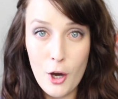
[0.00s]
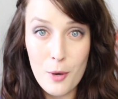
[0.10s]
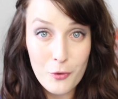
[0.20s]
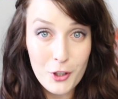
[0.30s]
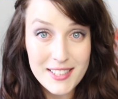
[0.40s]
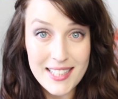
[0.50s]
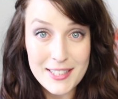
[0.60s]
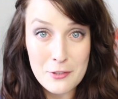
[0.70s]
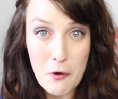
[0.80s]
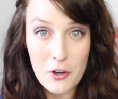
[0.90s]
Obwohl es
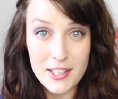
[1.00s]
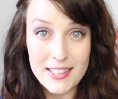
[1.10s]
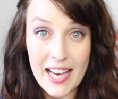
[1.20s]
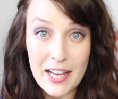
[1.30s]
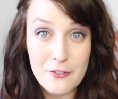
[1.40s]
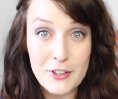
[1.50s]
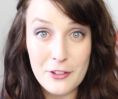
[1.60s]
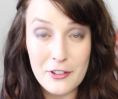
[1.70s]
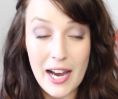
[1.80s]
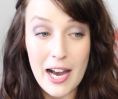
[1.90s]
letzte Woche nicht ein
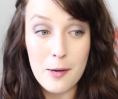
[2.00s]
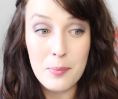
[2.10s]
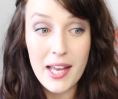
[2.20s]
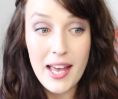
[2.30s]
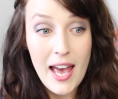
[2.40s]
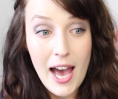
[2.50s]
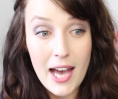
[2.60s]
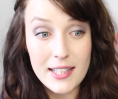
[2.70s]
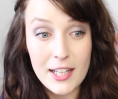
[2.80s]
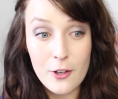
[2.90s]
Video gab,
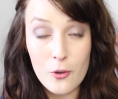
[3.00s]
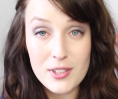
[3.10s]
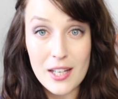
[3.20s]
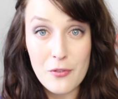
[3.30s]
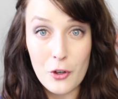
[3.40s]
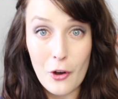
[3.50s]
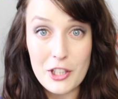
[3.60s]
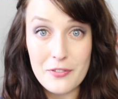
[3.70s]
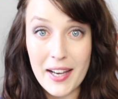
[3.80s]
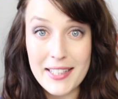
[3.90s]
hat der Großteil von
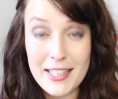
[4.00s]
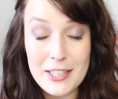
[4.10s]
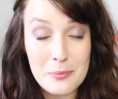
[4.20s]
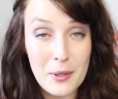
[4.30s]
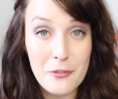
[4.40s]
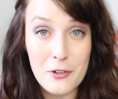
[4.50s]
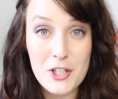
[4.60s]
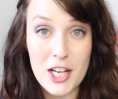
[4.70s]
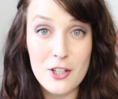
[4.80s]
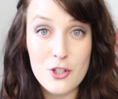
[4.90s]
euch weiter die Springfield
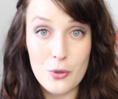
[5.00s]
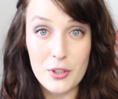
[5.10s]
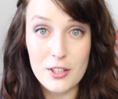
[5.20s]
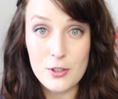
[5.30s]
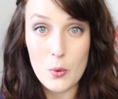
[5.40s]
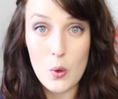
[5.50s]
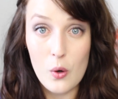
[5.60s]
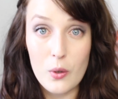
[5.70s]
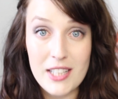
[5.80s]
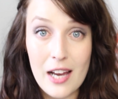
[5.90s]
Challenge
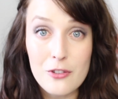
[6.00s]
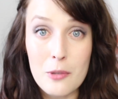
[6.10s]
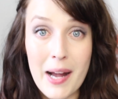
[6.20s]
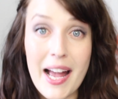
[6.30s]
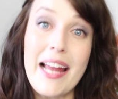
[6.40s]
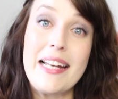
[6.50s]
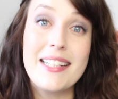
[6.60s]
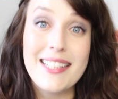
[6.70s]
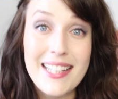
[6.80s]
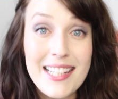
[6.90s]
durchgezogen und dafür mal
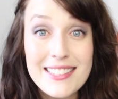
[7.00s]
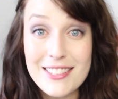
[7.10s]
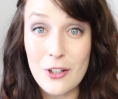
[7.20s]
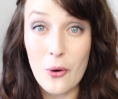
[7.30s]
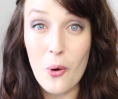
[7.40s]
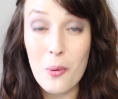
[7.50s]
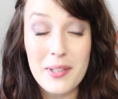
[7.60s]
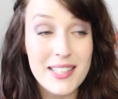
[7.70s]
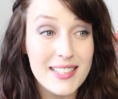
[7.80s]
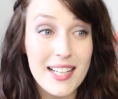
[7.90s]
ein
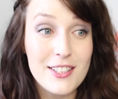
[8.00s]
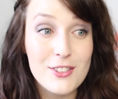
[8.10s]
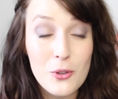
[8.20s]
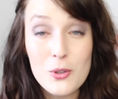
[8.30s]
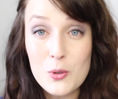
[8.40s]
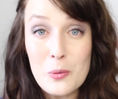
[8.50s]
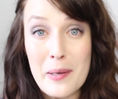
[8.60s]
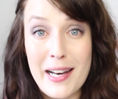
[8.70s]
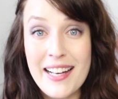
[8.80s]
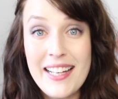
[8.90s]
Riesenlob. Ihr seid so
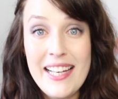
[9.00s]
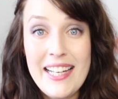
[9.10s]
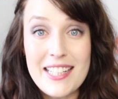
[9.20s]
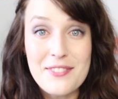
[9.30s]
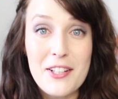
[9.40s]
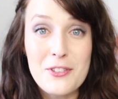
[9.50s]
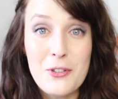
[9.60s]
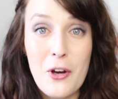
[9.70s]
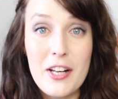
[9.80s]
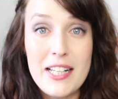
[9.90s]
super. Das war so
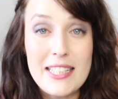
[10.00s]
toll.